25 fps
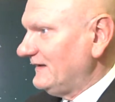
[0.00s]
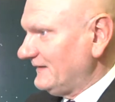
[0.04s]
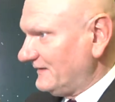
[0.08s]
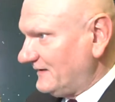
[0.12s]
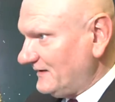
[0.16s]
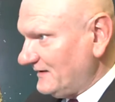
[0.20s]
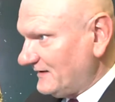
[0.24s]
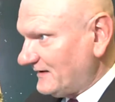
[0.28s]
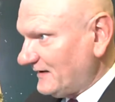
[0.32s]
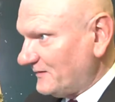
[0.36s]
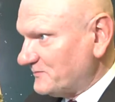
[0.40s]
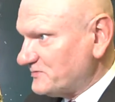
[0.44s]

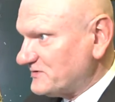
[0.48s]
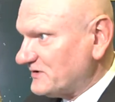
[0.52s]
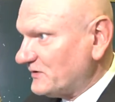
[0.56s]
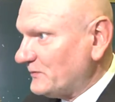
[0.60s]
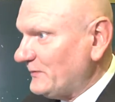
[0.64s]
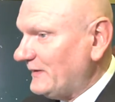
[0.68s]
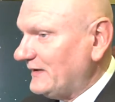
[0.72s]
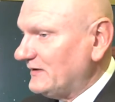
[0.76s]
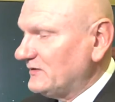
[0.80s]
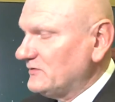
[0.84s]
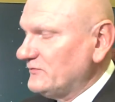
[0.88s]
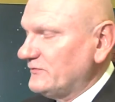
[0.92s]
Kilka
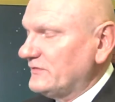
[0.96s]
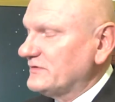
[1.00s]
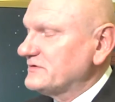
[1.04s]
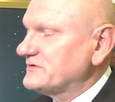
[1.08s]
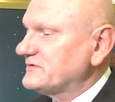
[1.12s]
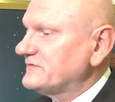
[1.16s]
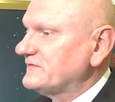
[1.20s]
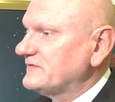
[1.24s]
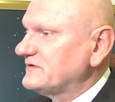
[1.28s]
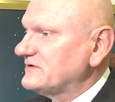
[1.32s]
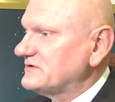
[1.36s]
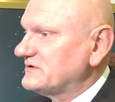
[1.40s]
przykładów
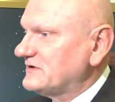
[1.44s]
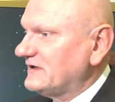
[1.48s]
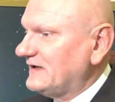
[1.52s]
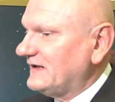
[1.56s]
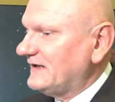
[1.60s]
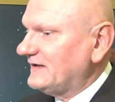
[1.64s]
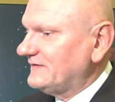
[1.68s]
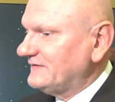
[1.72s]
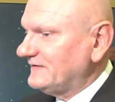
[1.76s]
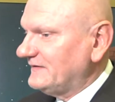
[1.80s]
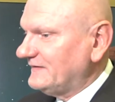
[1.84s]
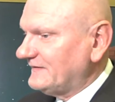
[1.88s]

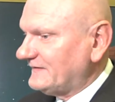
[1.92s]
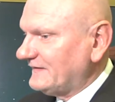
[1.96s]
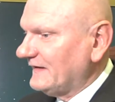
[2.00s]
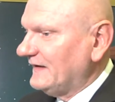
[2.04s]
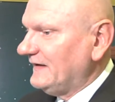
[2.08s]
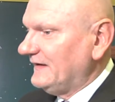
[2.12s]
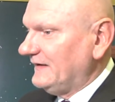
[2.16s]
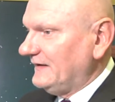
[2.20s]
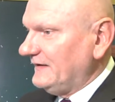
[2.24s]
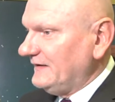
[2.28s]
oczywiście, a więc